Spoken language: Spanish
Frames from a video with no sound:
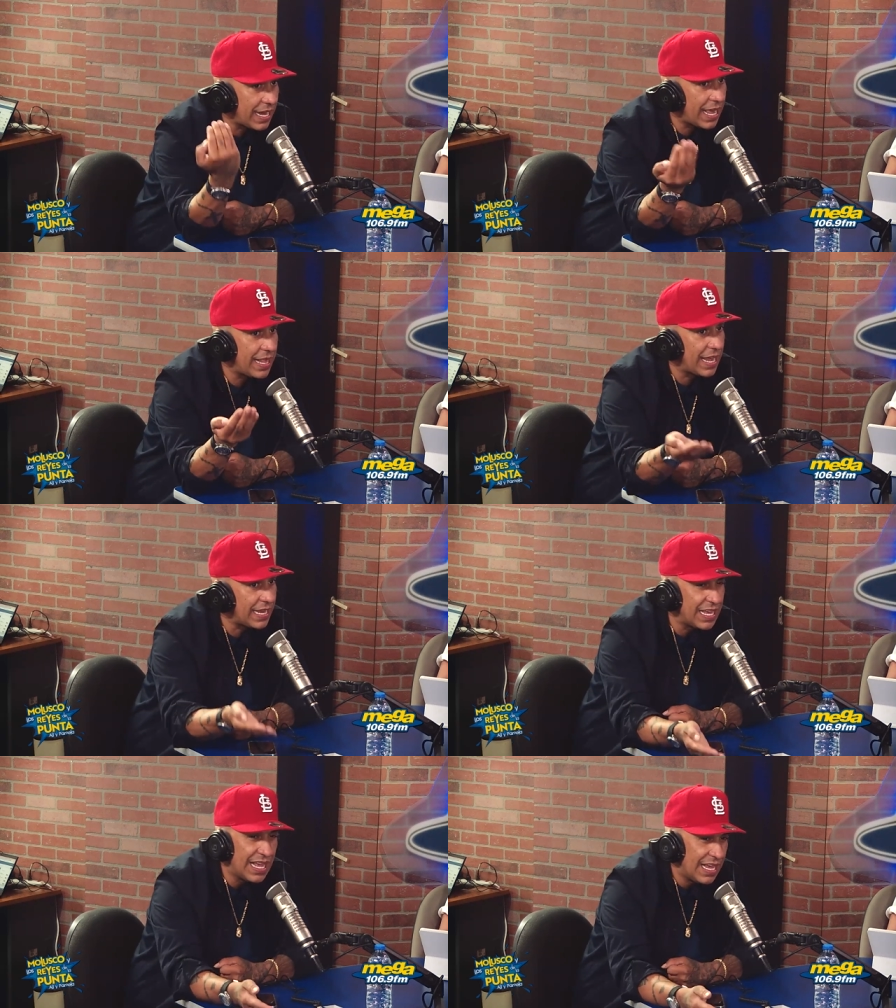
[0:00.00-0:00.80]
nada
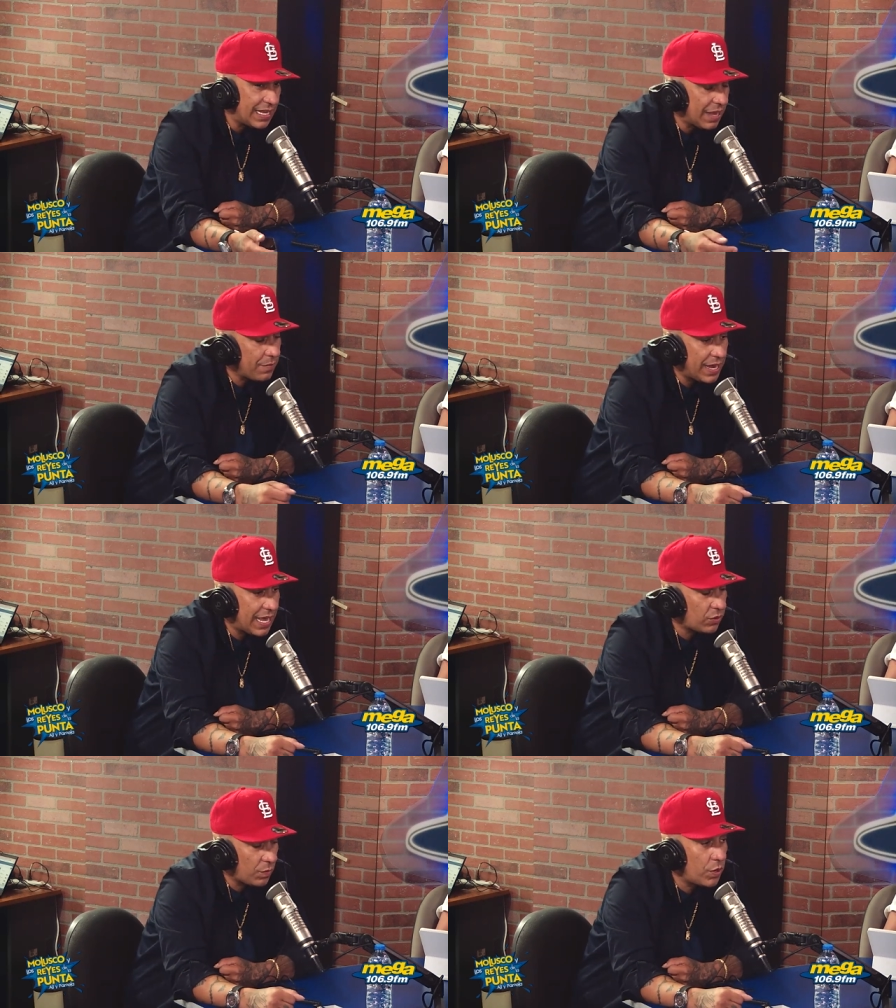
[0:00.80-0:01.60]
y, en
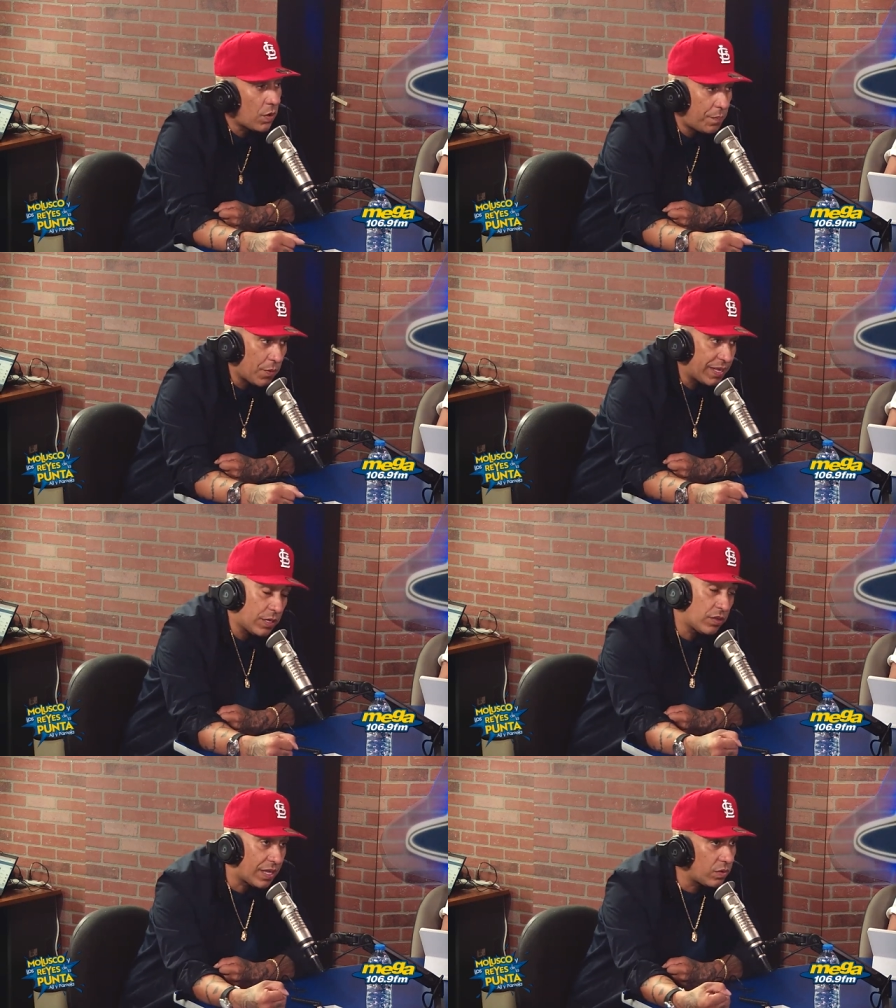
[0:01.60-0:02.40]
verdad estoy muy
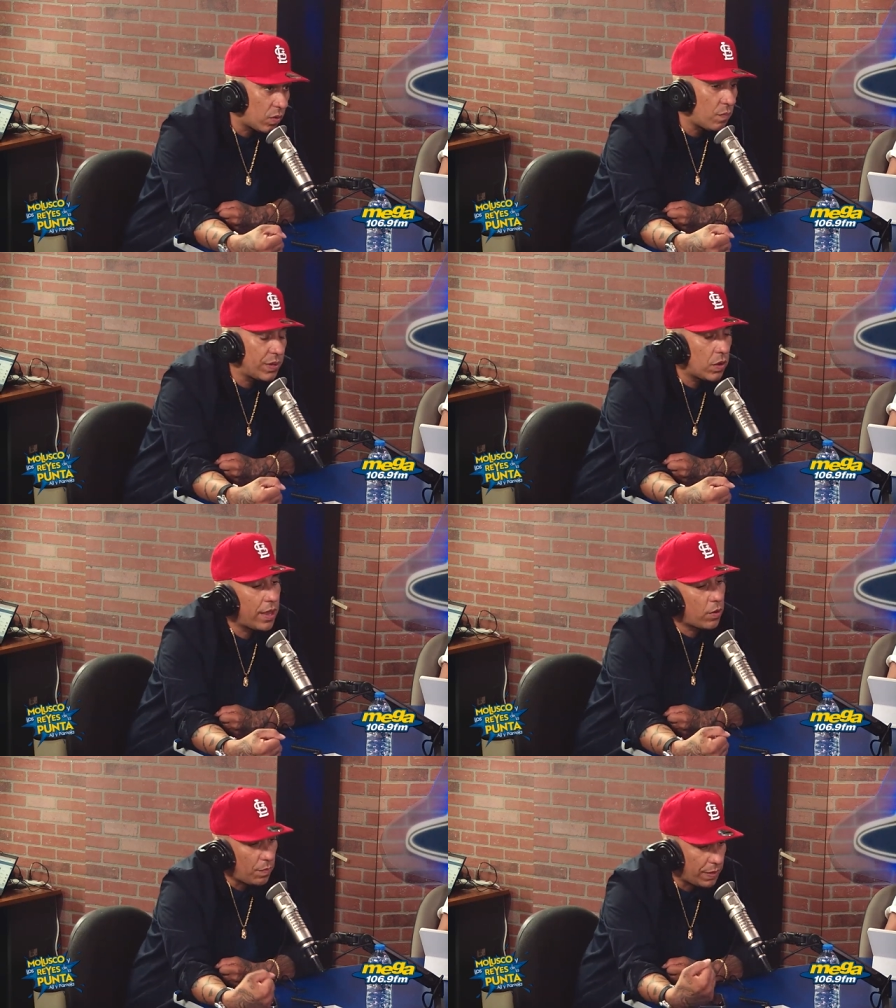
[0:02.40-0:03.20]
comprometido tanto conmigo
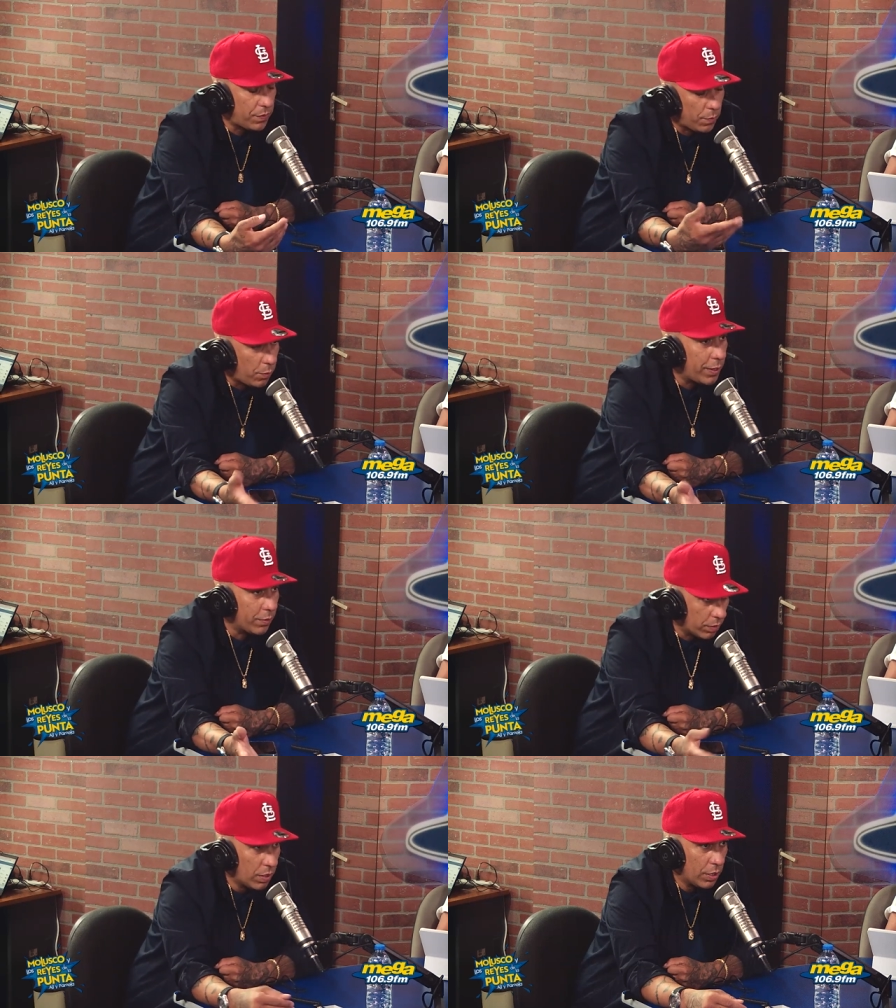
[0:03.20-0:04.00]
que con mi
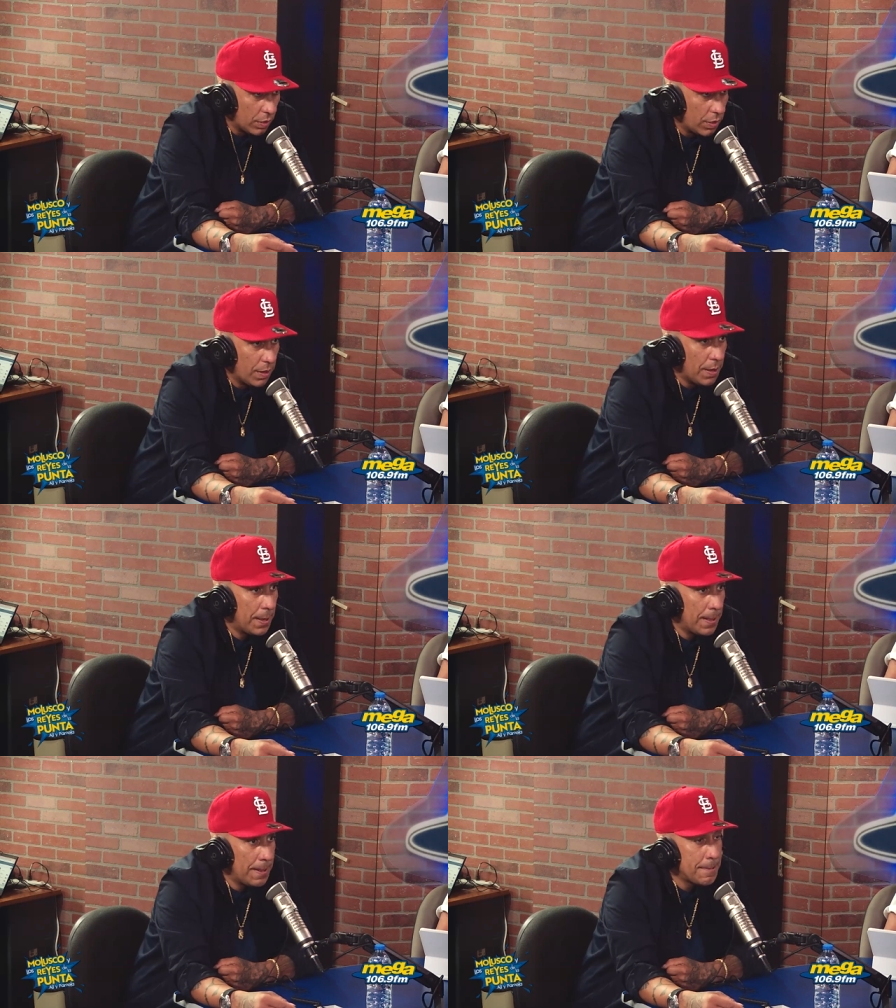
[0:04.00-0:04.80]
público.
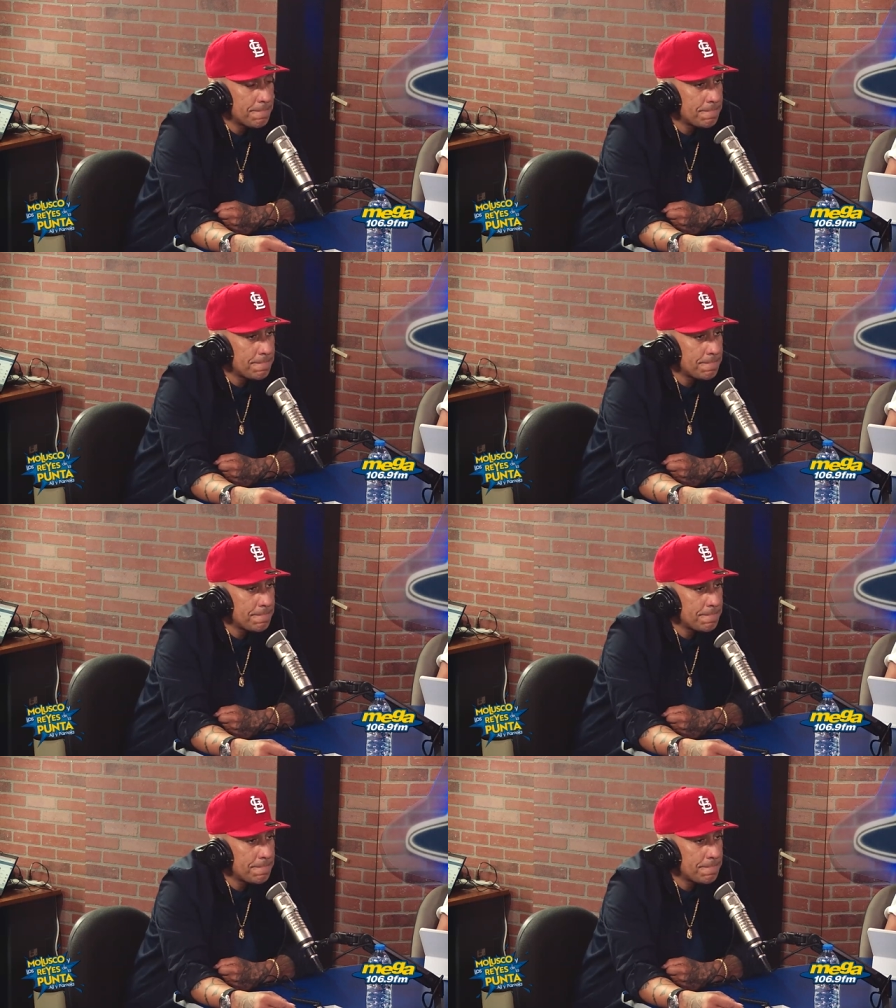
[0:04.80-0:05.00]
Que,